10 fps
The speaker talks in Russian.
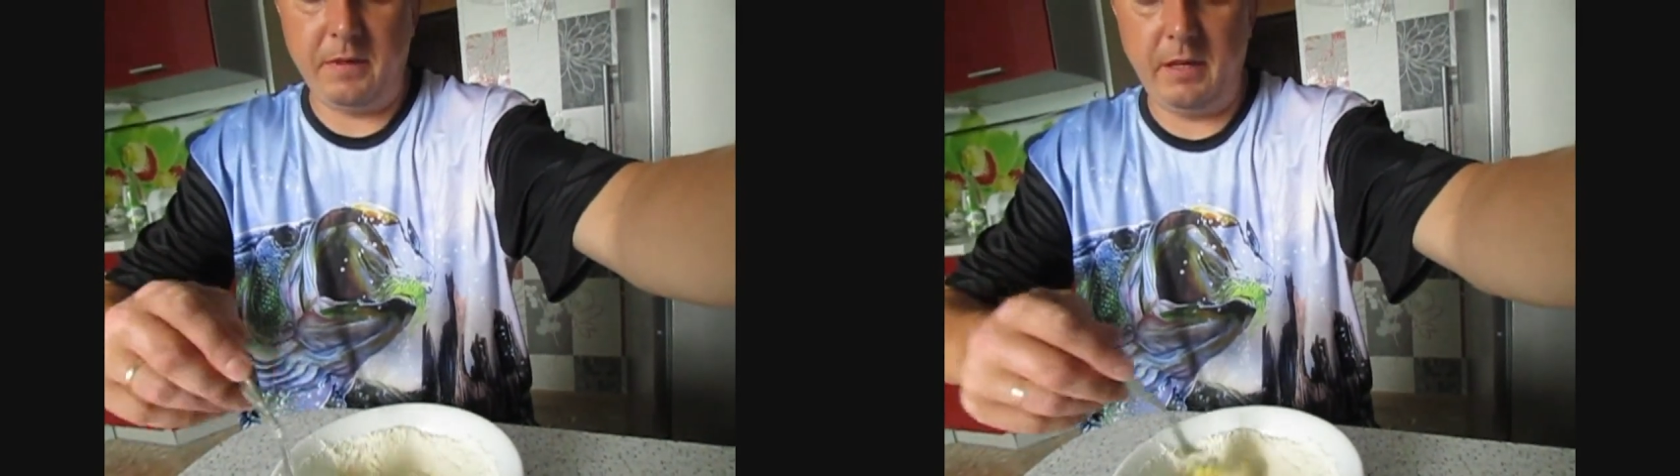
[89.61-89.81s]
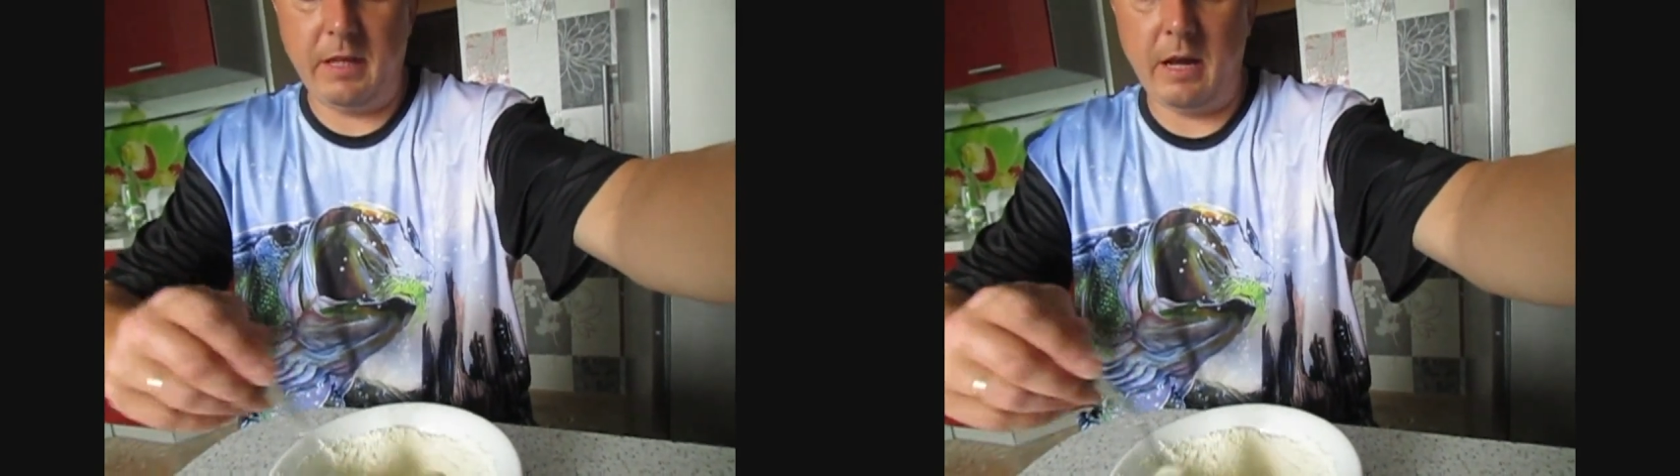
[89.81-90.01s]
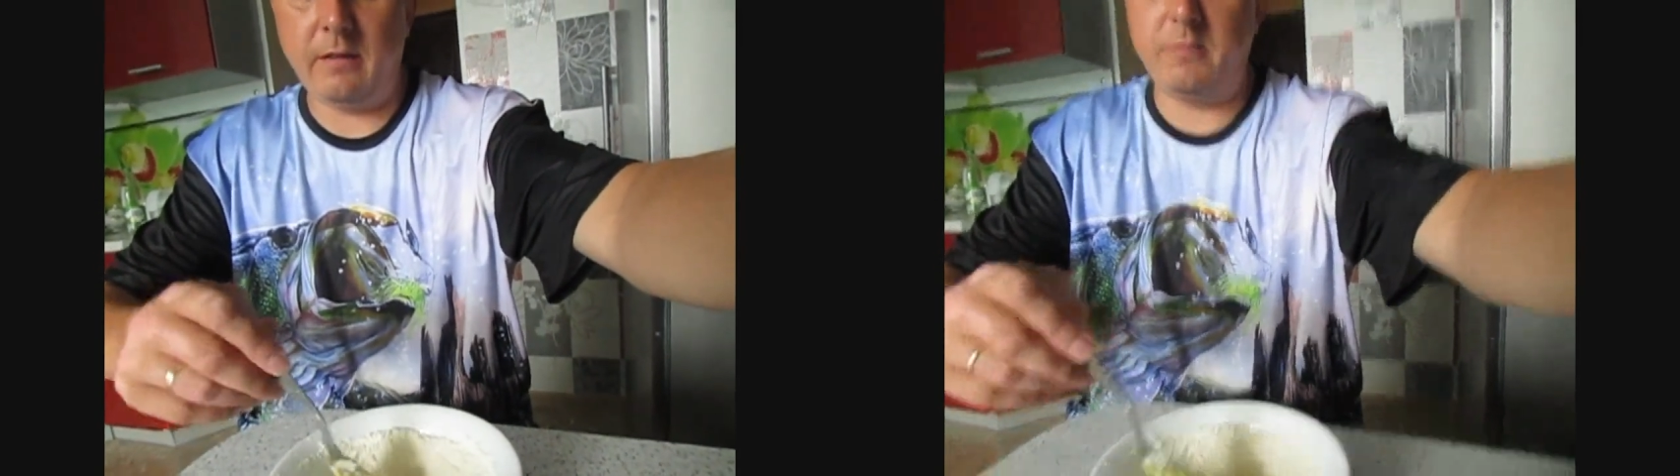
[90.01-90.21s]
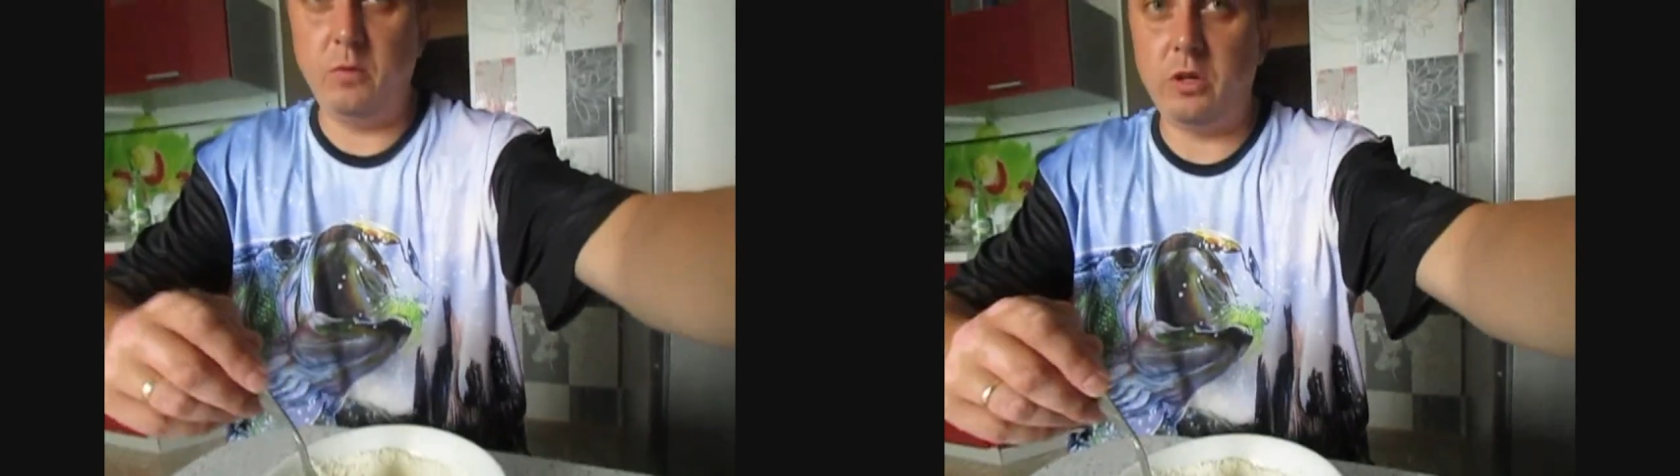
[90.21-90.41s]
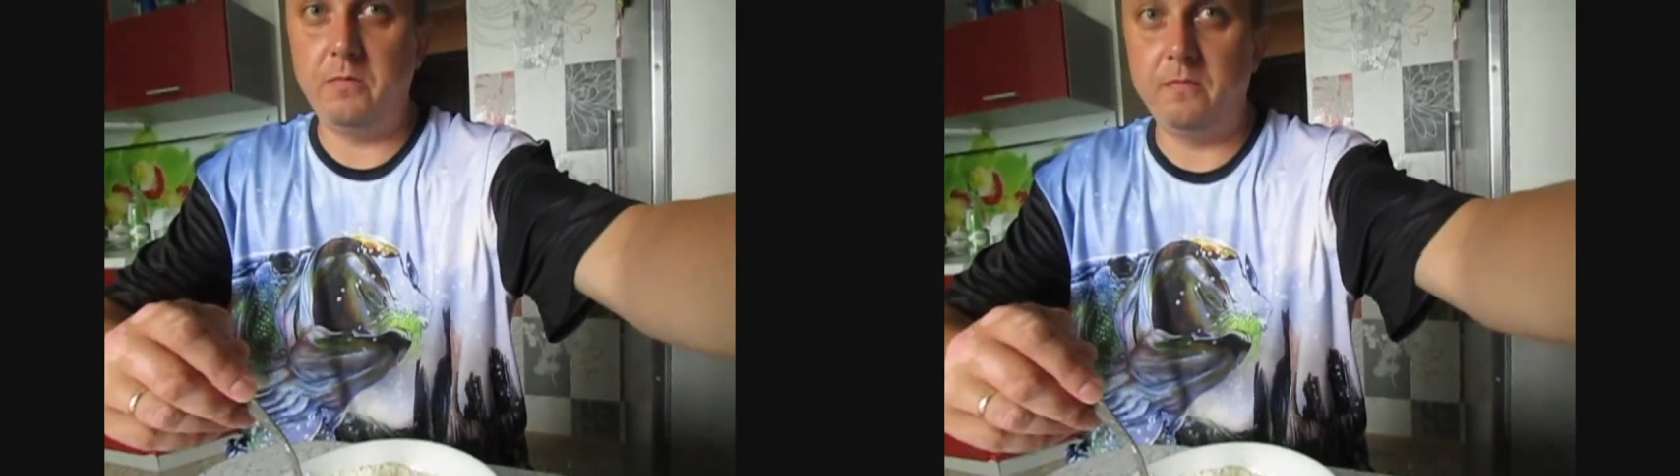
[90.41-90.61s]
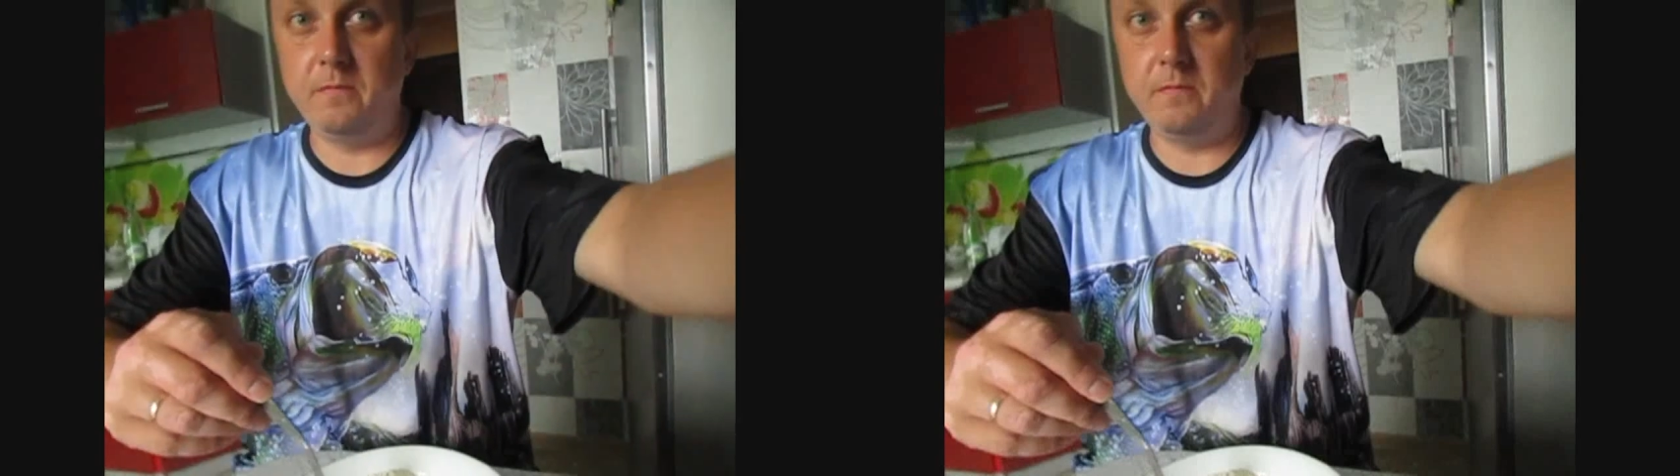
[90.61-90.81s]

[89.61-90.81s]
Итак, смотрим.